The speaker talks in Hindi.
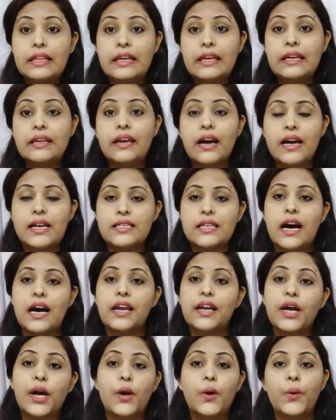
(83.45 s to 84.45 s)
तीन
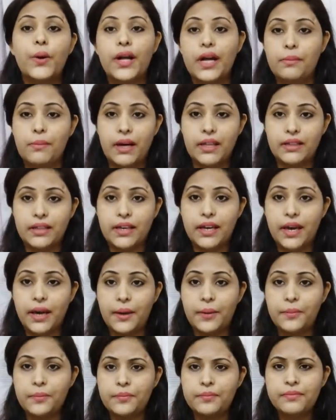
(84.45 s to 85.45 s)
हजार करोड़ कमाती
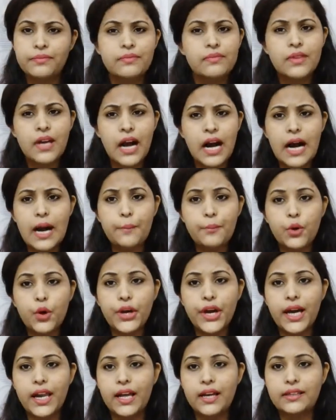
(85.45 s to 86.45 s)
है
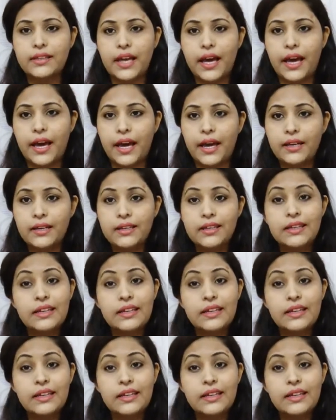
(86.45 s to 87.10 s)
आपको क्या लगता है